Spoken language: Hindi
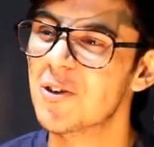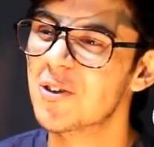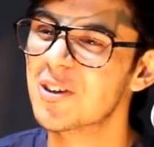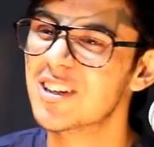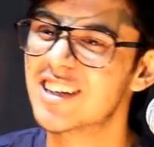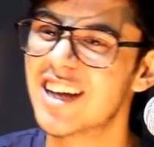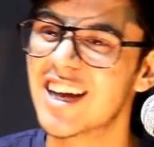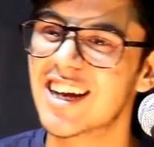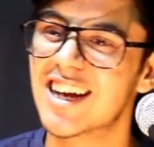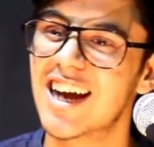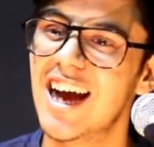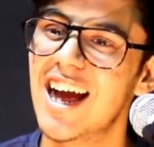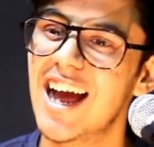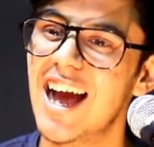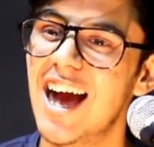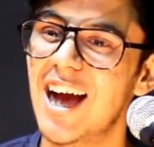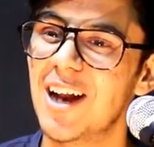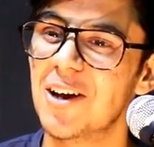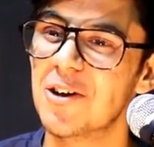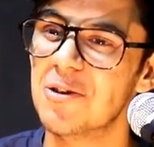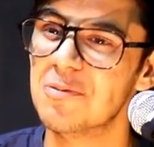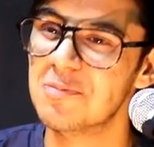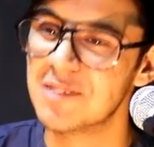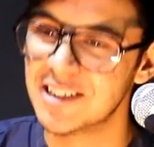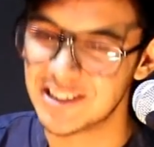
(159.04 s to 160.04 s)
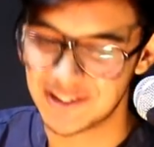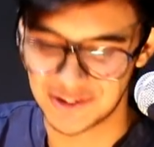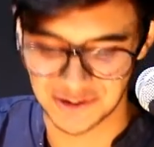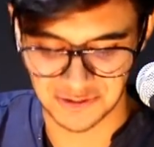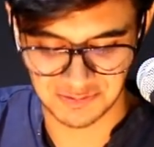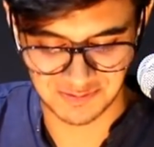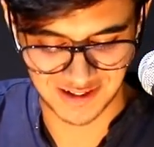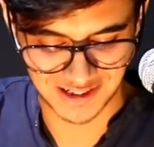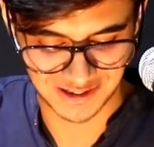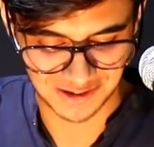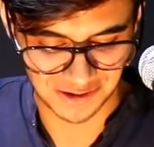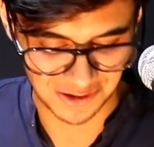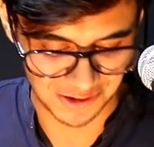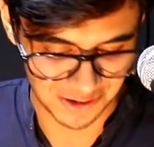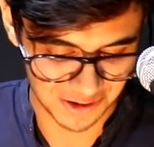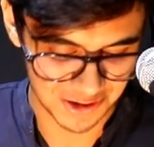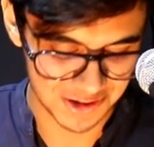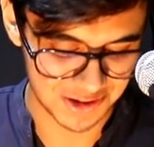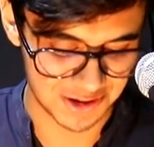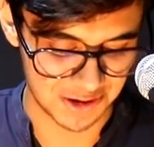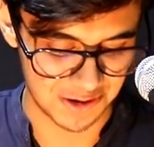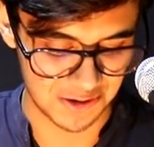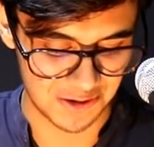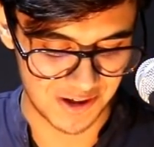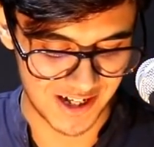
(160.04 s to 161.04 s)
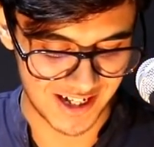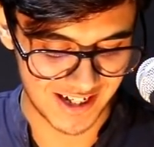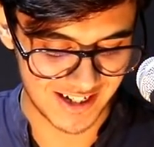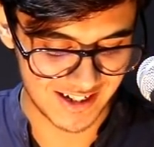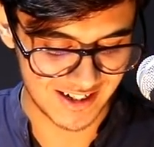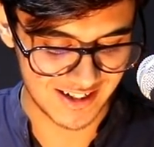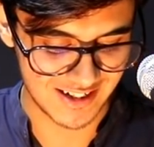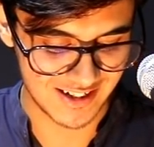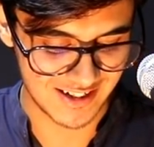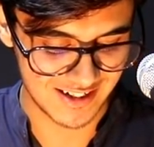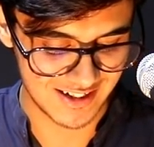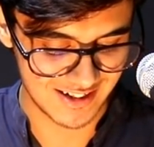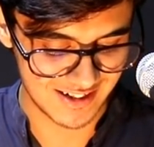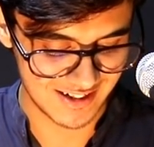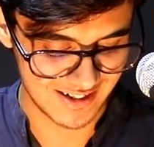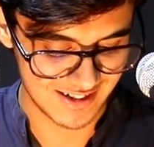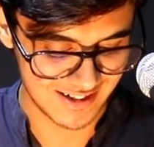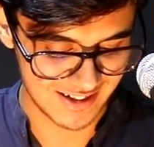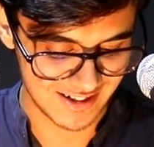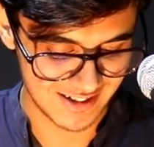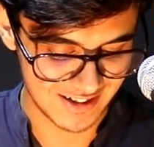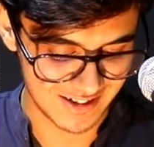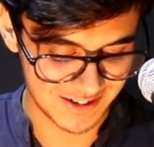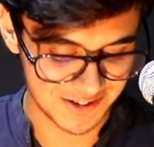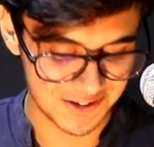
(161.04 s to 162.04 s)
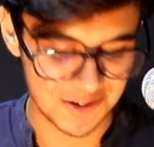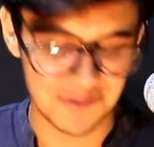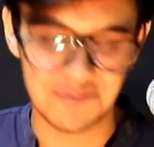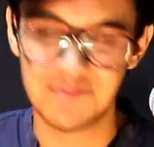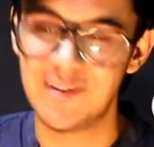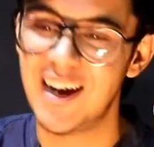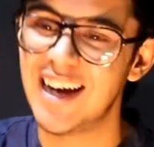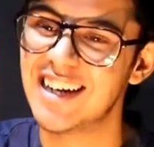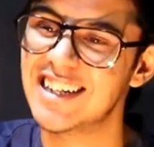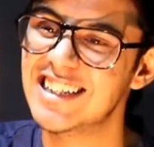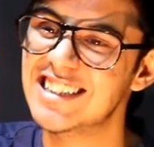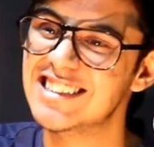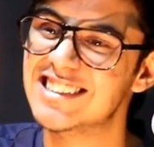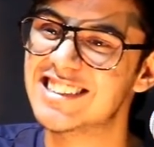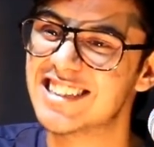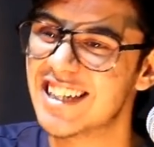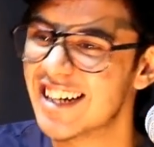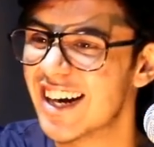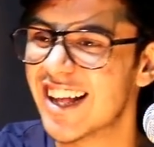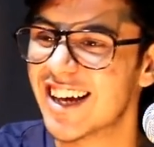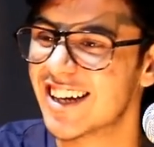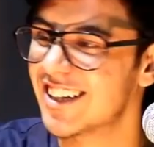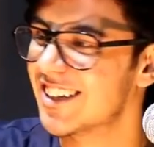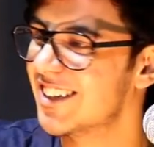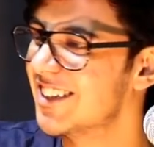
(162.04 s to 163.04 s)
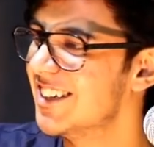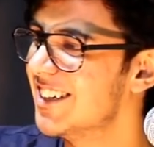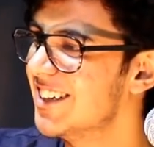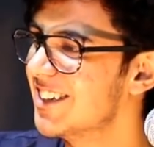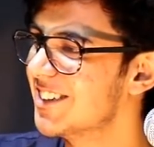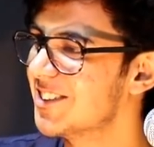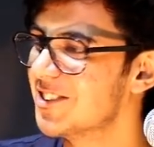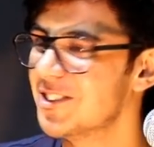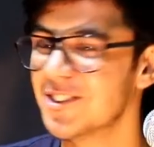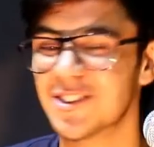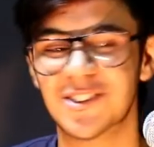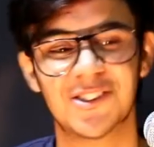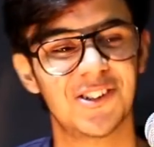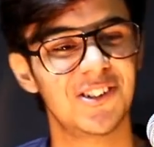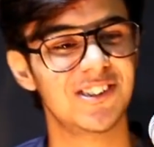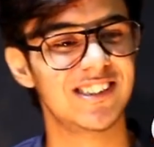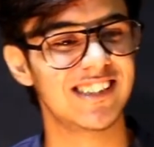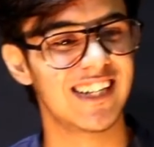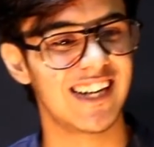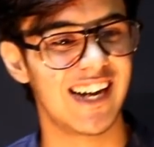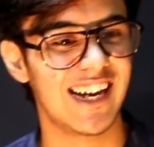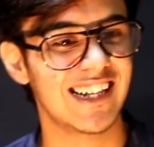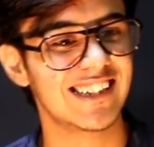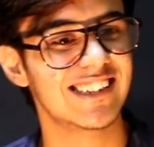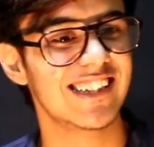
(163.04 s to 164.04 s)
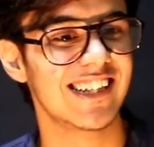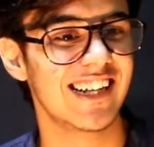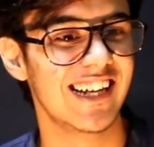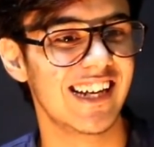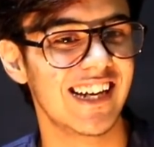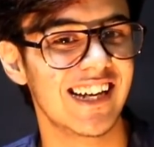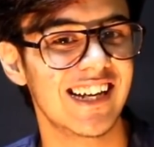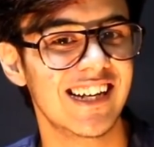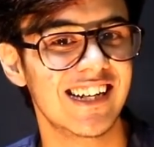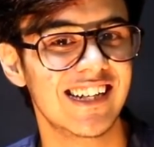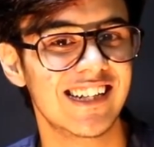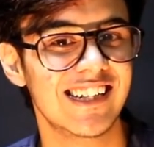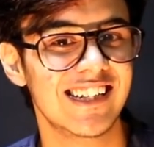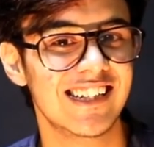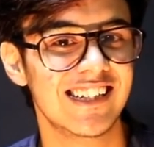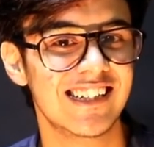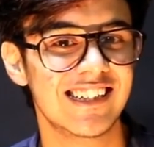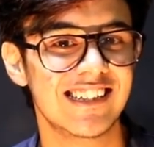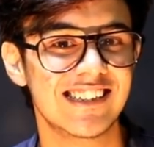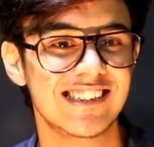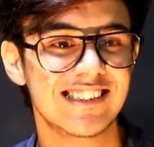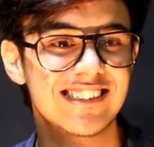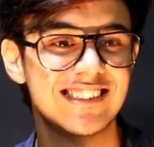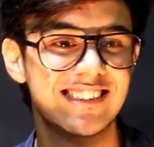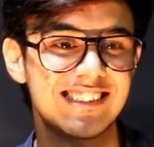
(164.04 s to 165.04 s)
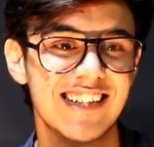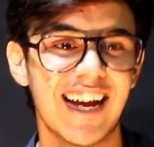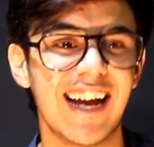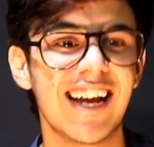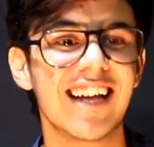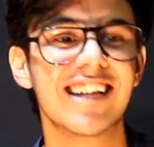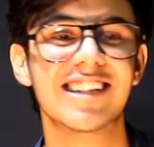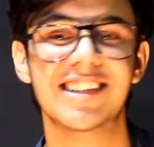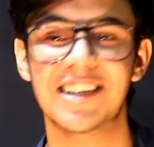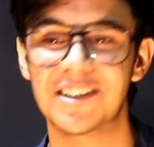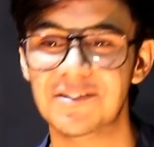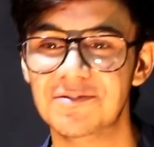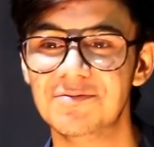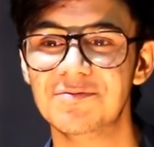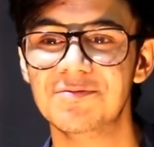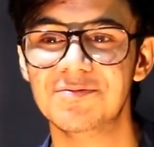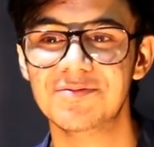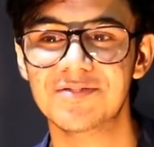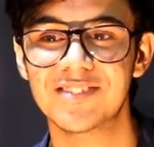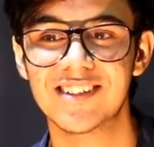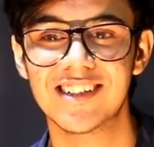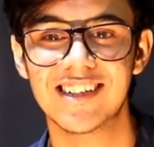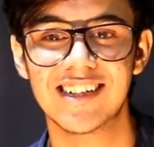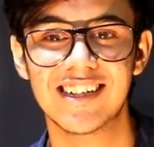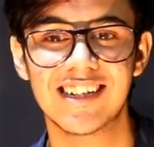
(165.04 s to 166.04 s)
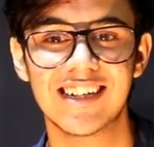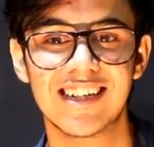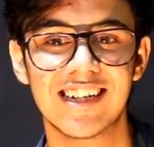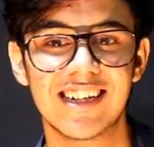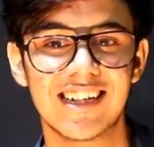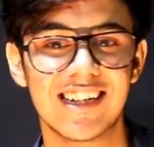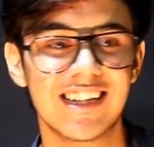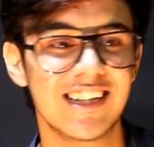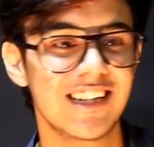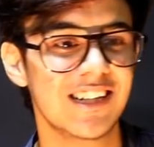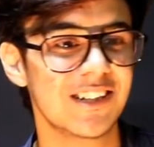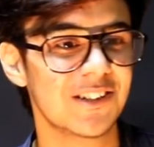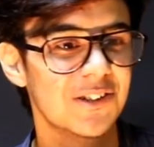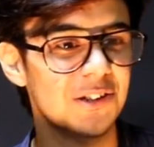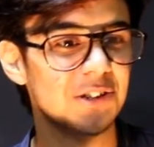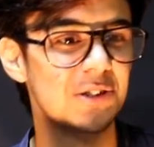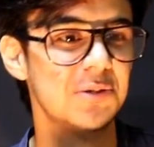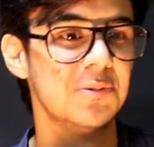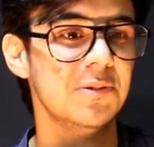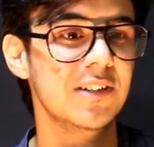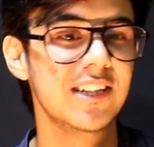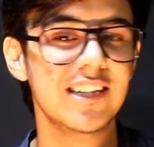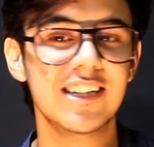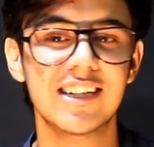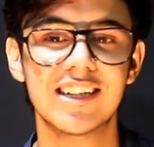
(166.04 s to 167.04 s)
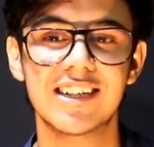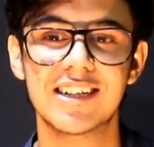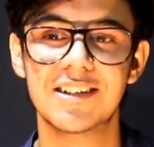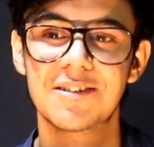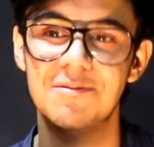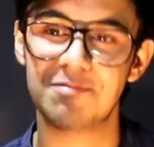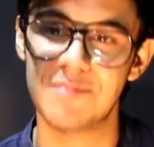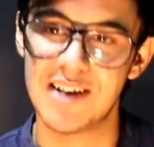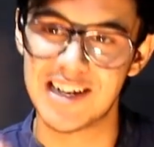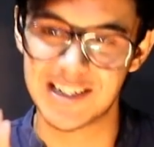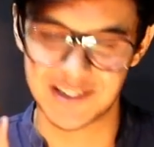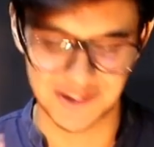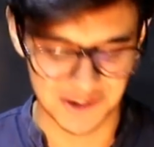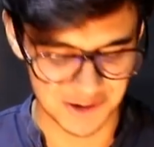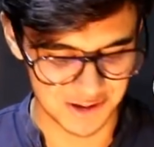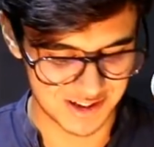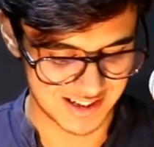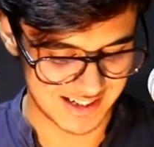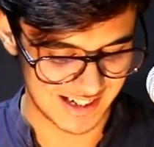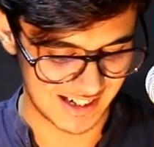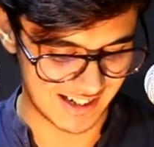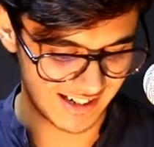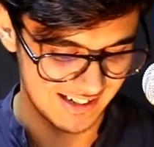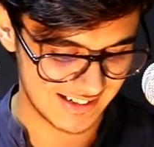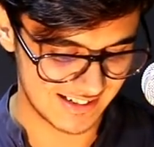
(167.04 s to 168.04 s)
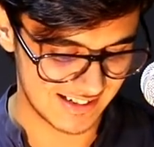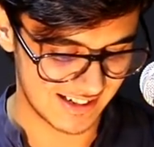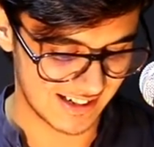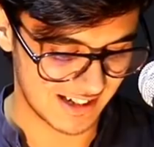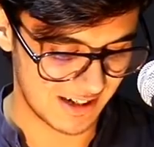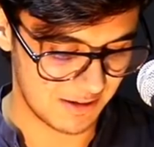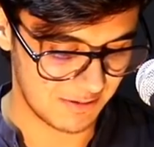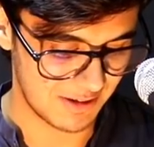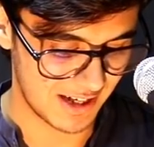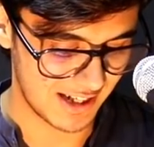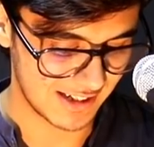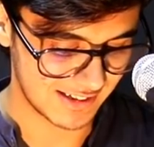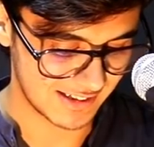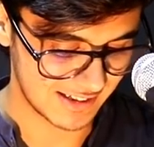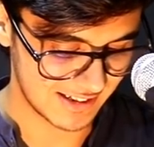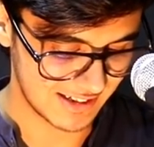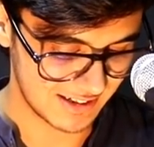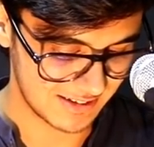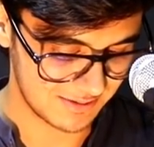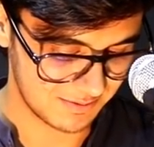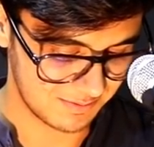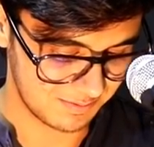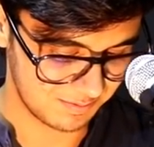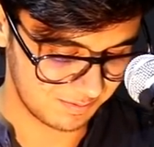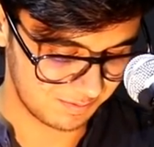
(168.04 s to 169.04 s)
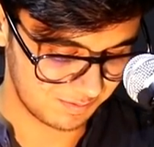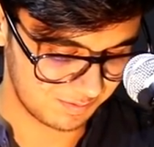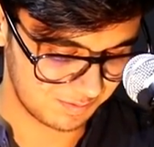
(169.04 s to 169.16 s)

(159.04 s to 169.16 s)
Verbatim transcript: उनके ख्यालों में जो मदहोश हुए तो पानी छिड़क खुद को जगाते हैं शायद हम कुछ भी महसूस करने से घबराते हैं